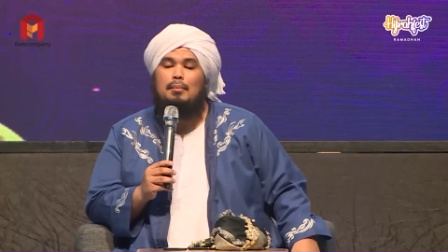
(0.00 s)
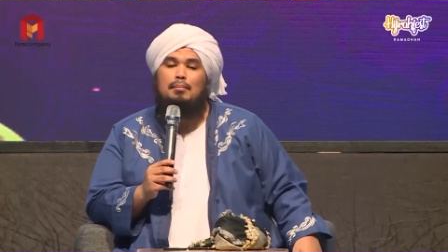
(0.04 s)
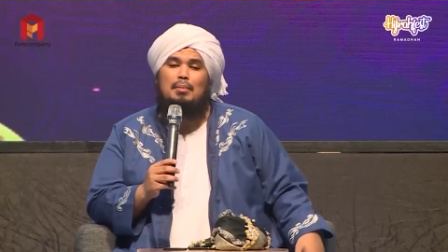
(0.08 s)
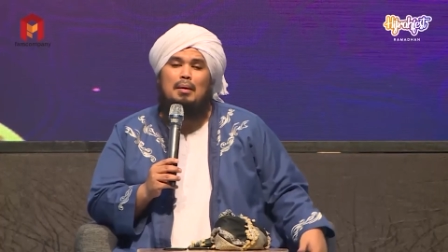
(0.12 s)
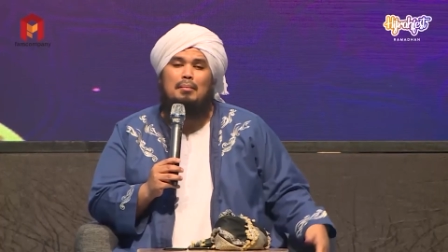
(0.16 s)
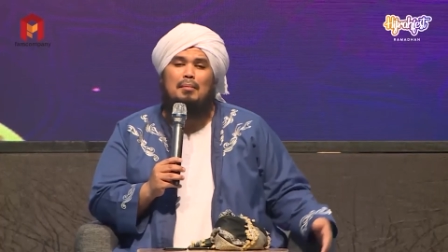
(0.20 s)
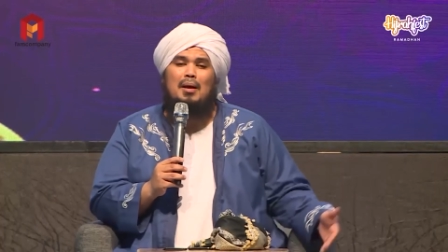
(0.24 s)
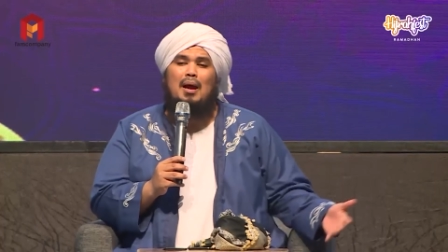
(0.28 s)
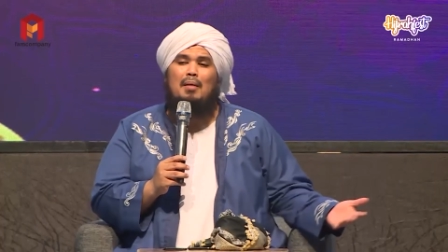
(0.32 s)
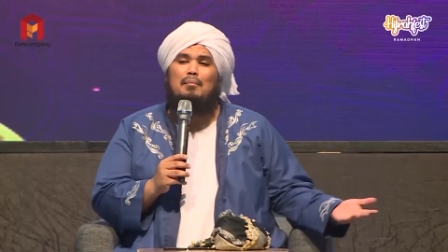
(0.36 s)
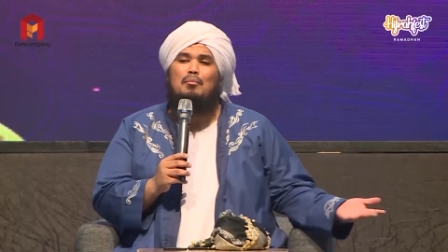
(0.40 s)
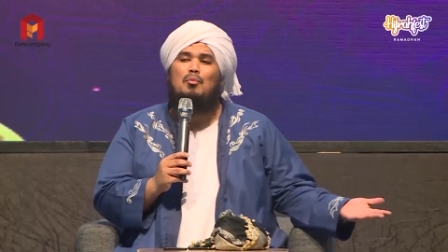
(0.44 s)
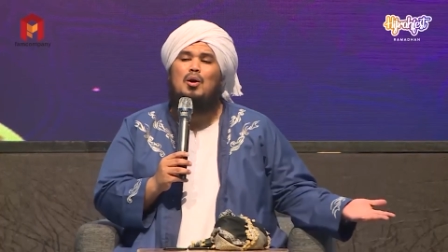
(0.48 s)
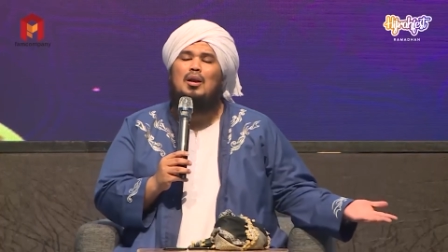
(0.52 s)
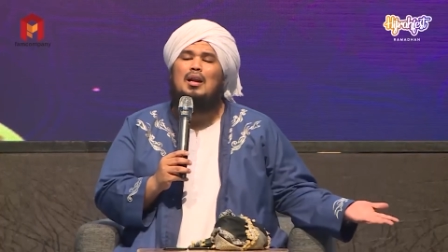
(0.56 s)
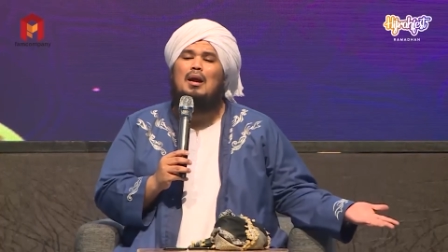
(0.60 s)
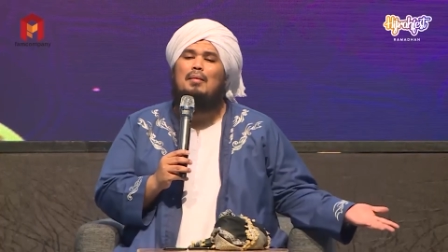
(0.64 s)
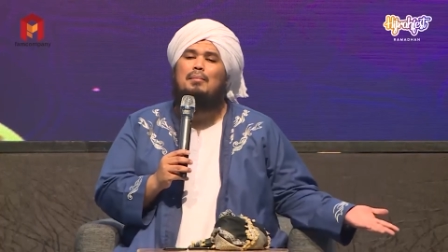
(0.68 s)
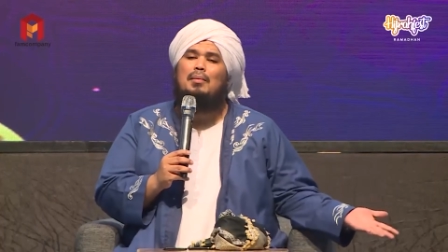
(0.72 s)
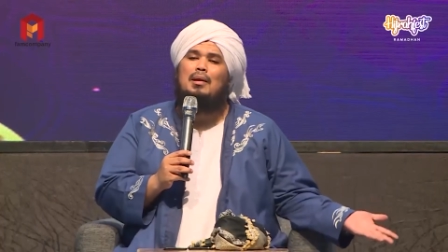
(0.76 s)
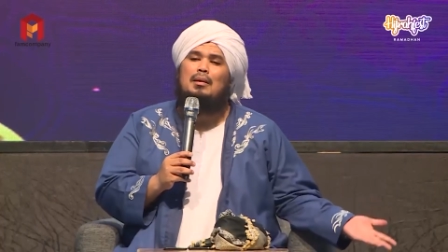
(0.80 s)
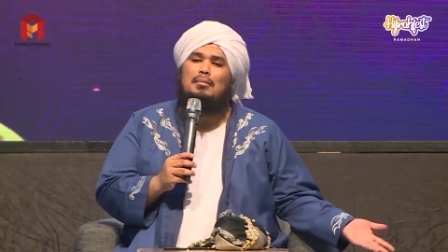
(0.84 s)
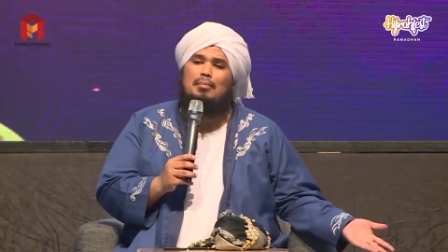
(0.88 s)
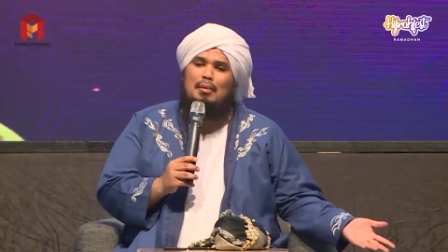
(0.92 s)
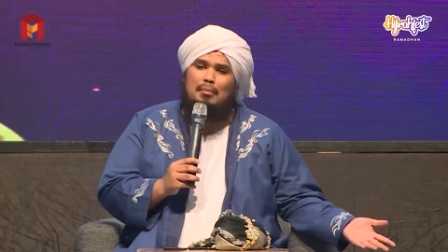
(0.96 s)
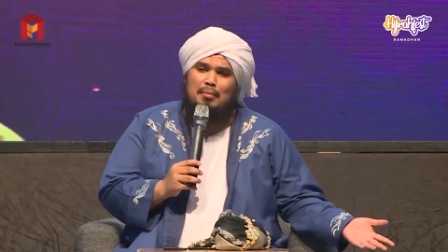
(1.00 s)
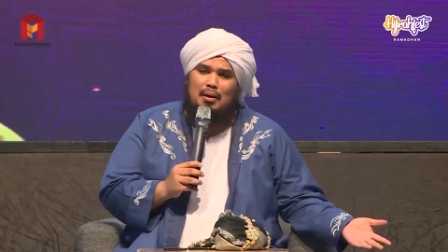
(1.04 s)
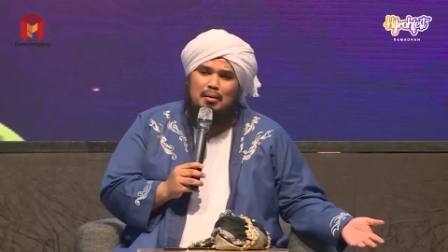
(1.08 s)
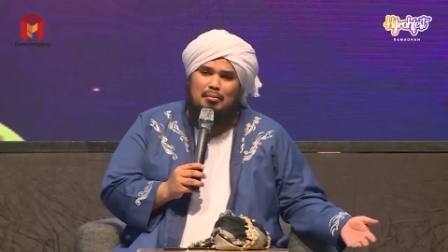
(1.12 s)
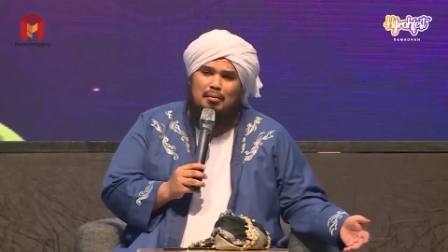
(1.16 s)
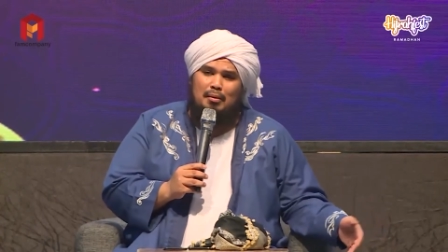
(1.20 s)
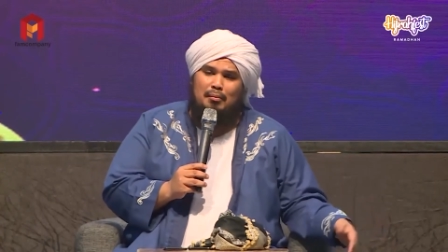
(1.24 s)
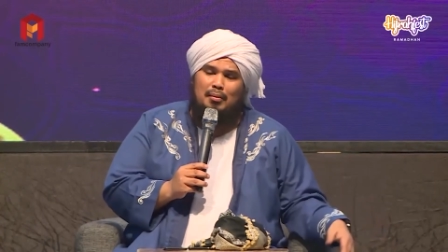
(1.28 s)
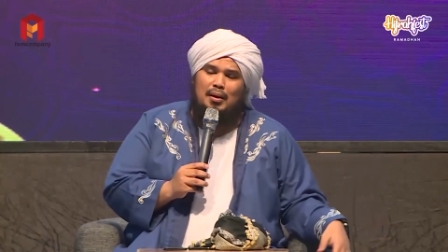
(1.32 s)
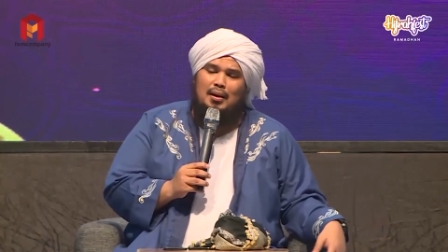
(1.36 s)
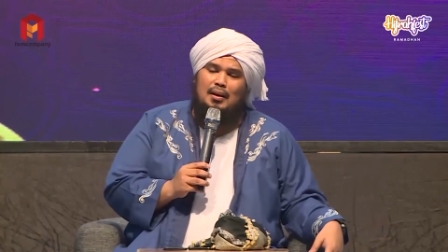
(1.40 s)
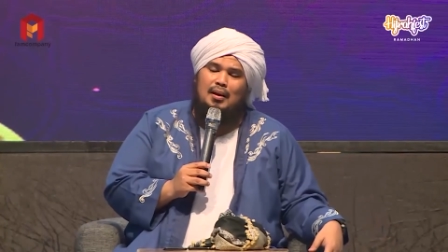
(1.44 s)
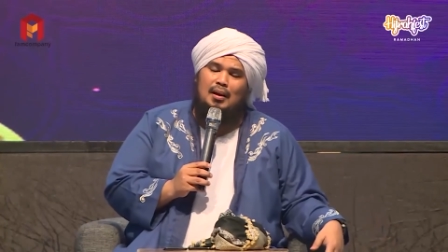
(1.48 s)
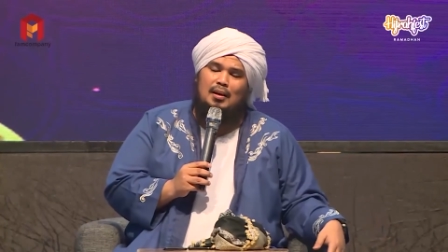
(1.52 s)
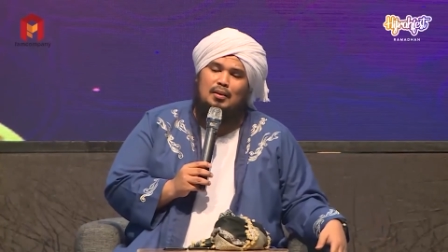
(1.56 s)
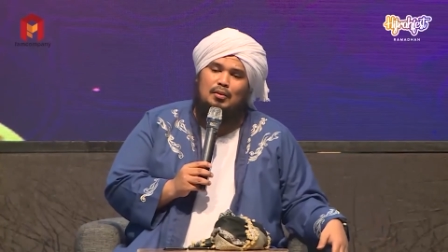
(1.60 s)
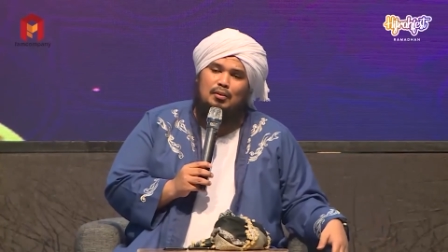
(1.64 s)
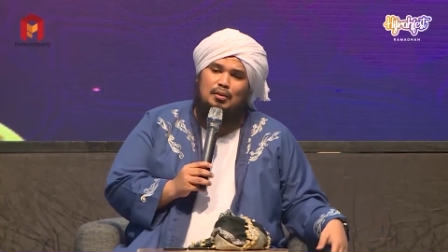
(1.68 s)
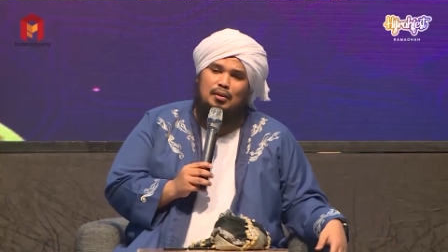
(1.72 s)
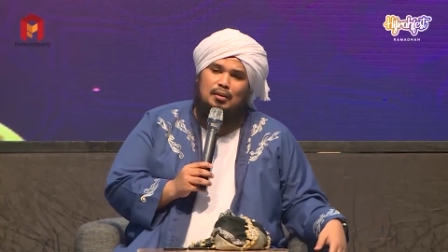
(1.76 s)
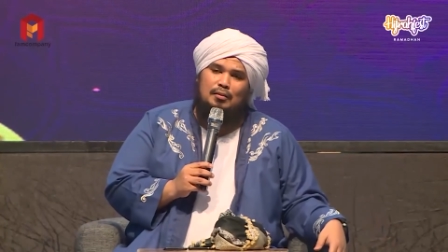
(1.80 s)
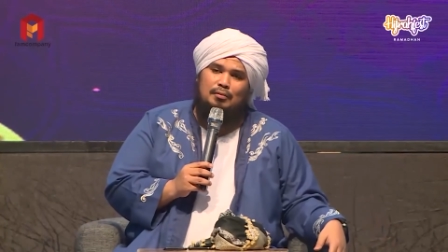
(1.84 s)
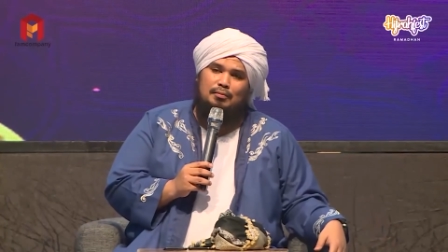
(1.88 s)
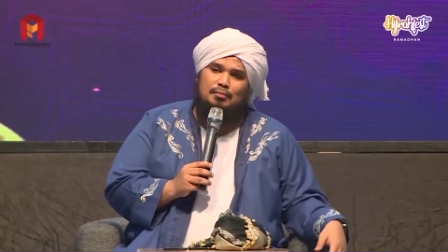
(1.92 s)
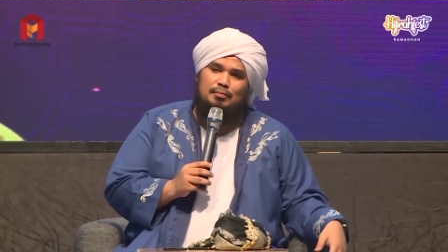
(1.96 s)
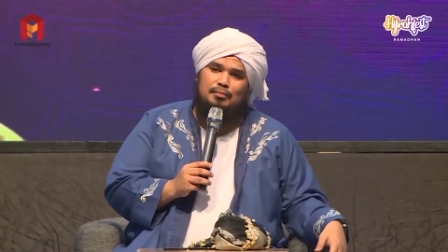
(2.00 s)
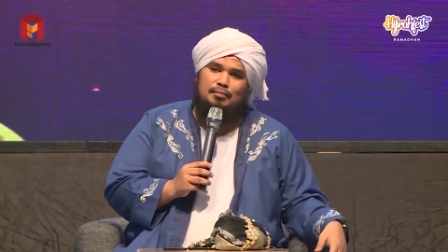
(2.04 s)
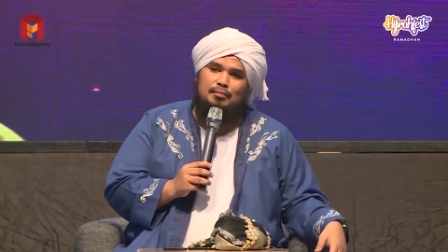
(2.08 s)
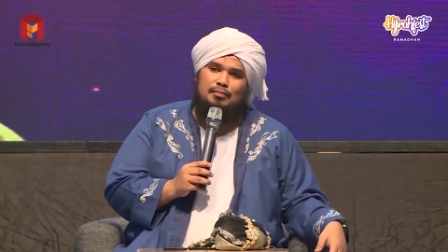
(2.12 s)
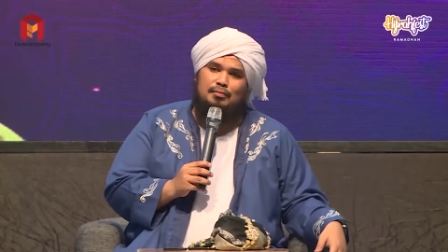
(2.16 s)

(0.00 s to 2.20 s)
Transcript: dipamer. Buat apa dipamer-pamerkan juga?